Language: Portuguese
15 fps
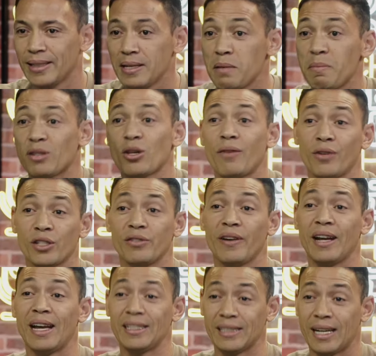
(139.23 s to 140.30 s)
Mas ó, vou te
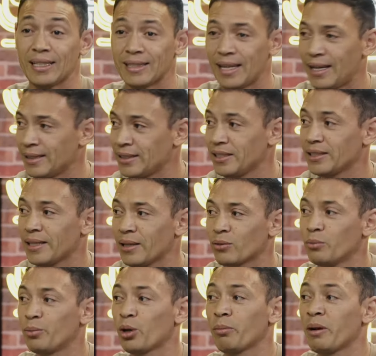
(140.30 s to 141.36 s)
falar já, tá? A gente está com
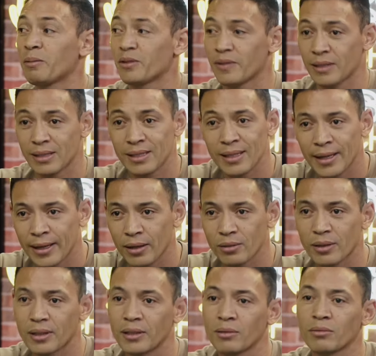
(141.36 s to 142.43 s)
problemas financeiros,
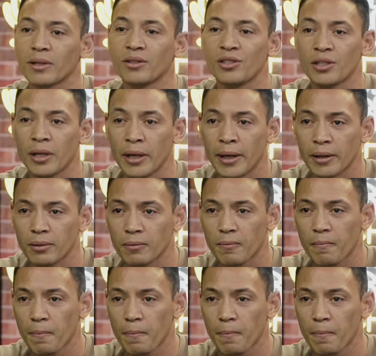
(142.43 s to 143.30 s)
aqui não tem dinheiro.